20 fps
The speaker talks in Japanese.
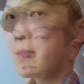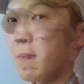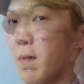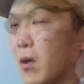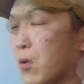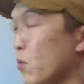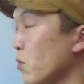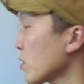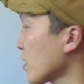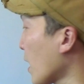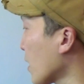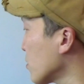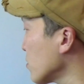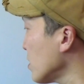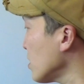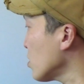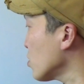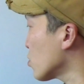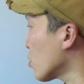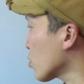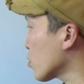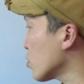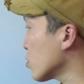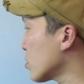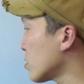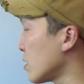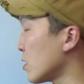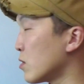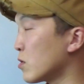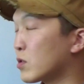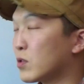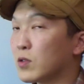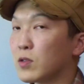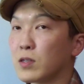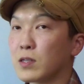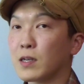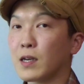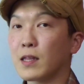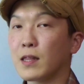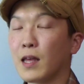この126っていう数
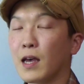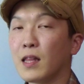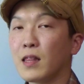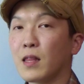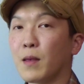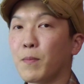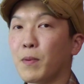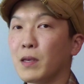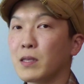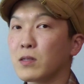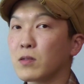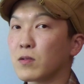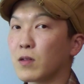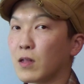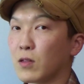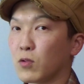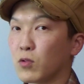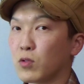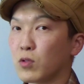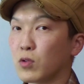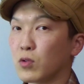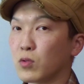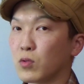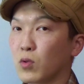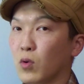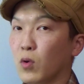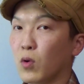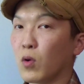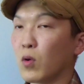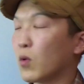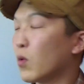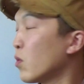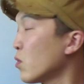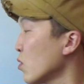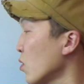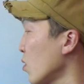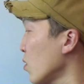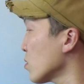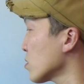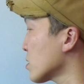字がなんでベストなのっていうと、こ
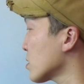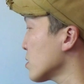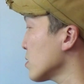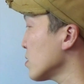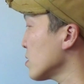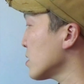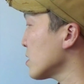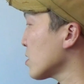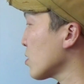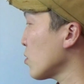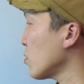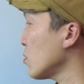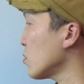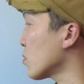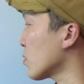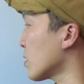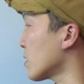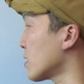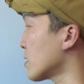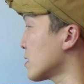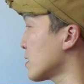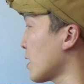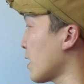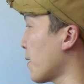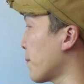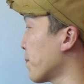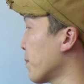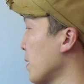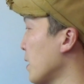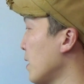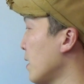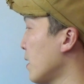の数字というのがですね、